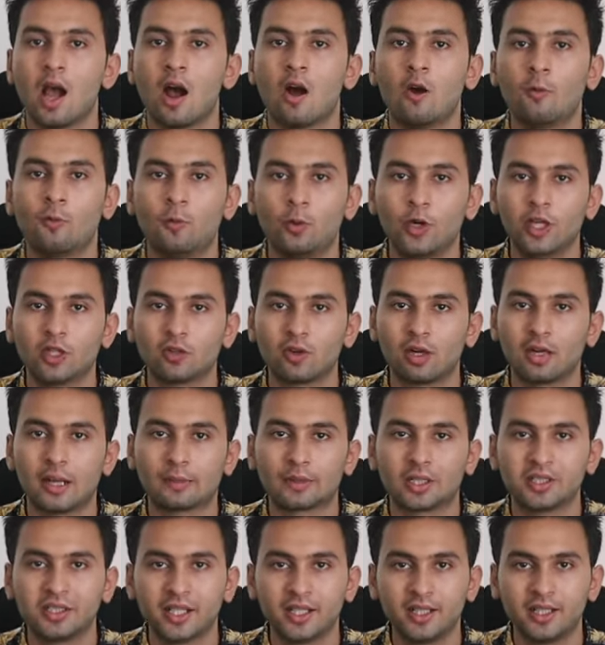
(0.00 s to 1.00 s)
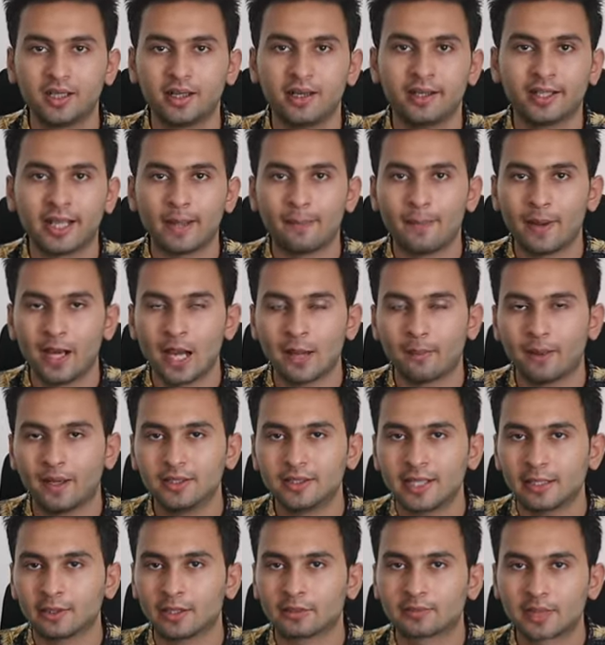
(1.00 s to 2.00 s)
हम पूरी स्क्वाड आपका शेयर करेंगे पहले
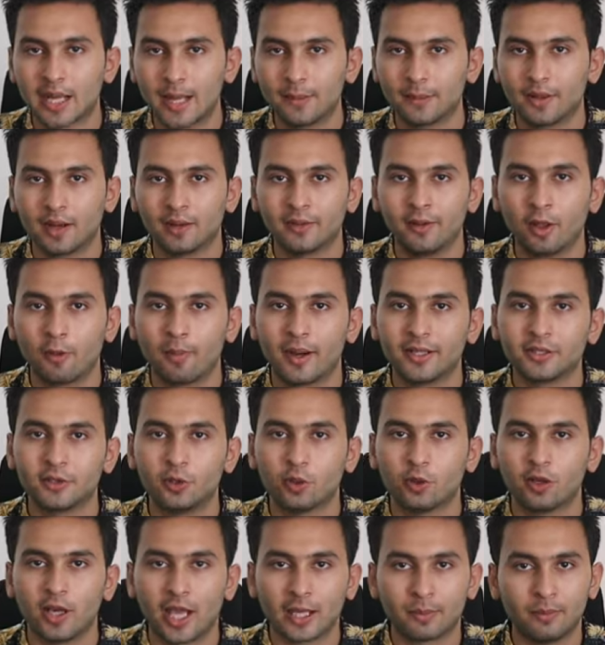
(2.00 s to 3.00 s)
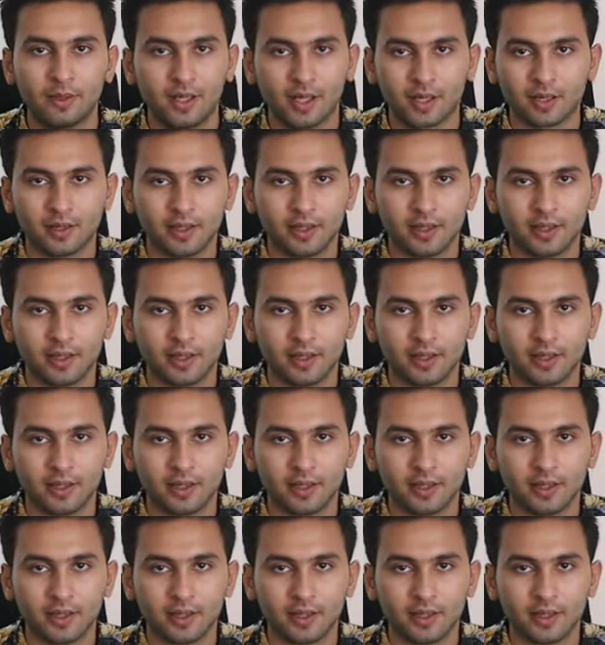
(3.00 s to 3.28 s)
हमारे चैनल सब्सक्राइब कर दें हमारे चीज़ को लाइक भी